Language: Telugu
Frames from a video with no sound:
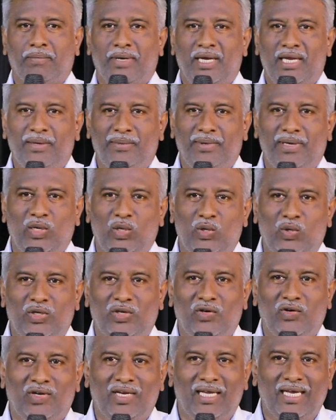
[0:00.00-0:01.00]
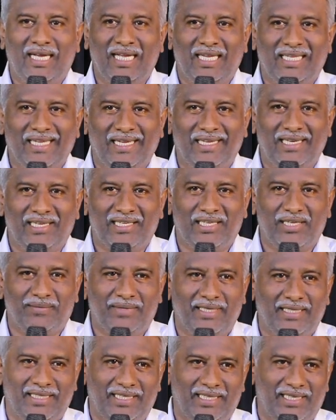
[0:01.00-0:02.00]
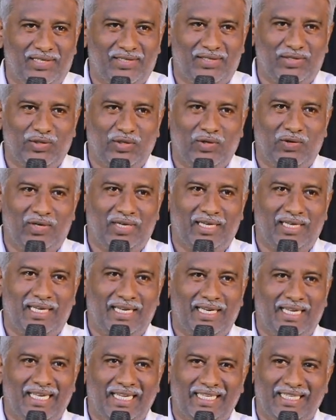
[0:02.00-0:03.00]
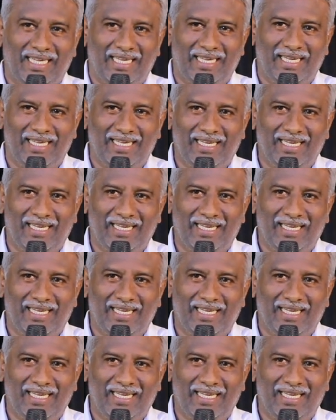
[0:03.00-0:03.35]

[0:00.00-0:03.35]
బైబిల్లో యోనా కథ ఎంతమందికి తెలుసు యోనా గారి కథ